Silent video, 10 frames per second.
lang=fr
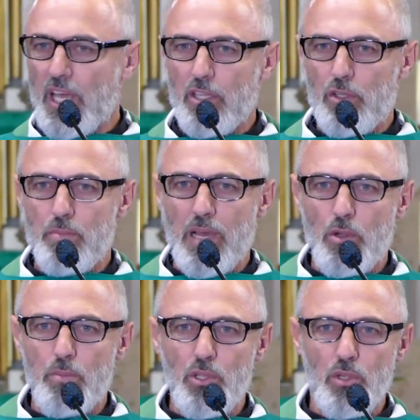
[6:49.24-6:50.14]
frère de ma
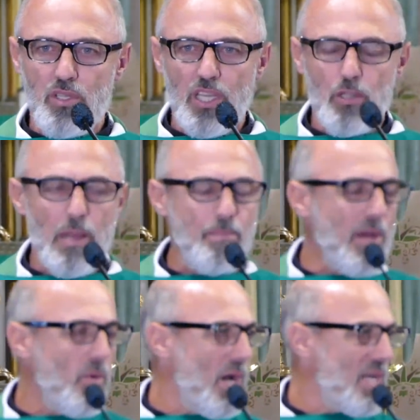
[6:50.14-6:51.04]
communauté, de ma
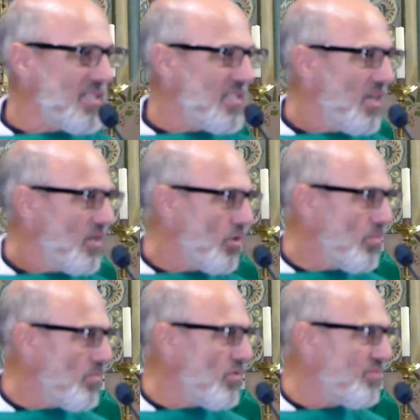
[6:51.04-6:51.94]
paroisse, de
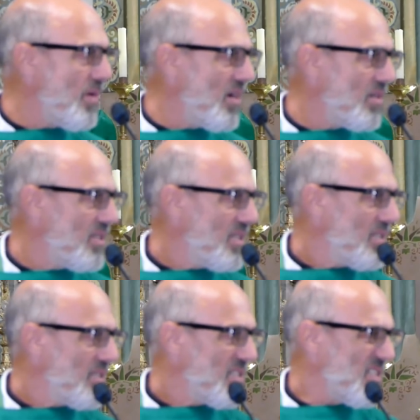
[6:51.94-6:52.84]
mon mouvement.
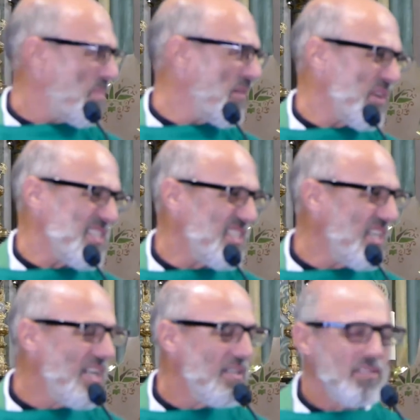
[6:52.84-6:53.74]
C'est pas
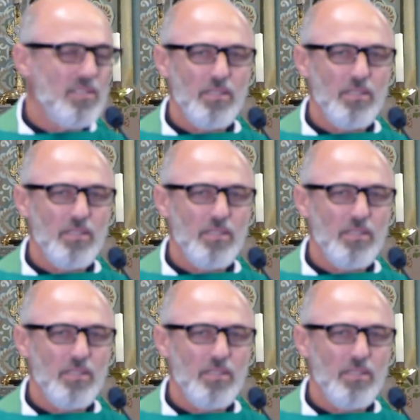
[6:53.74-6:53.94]
facile.